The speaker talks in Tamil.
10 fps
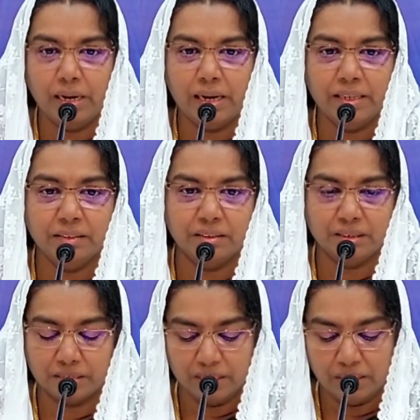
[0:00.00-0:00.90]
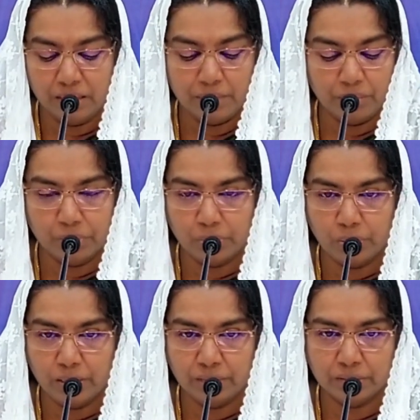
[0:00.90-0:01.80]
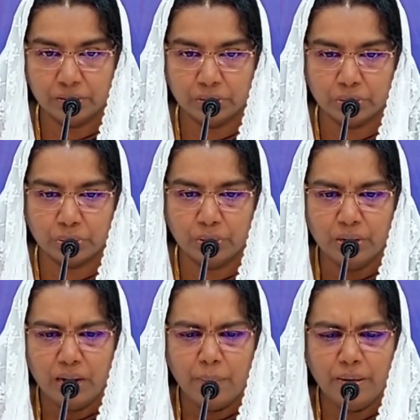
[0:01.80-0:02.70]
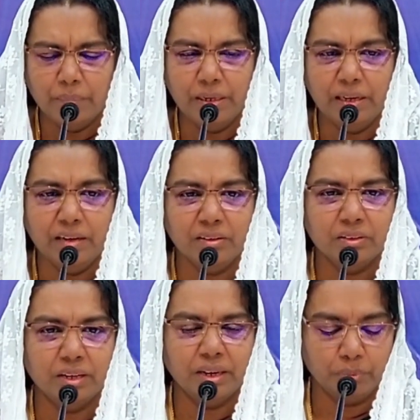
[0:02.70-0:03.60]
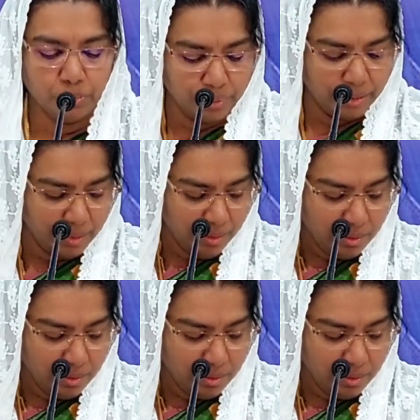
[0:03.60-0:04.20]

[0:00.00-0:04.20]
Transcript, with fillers: அழைத்திருக்கிறார் நாம் அவருக்குள்ளால வந்திருக்கிறோம் அப்ப நம்ம எல்லாரும் தேவனுடைய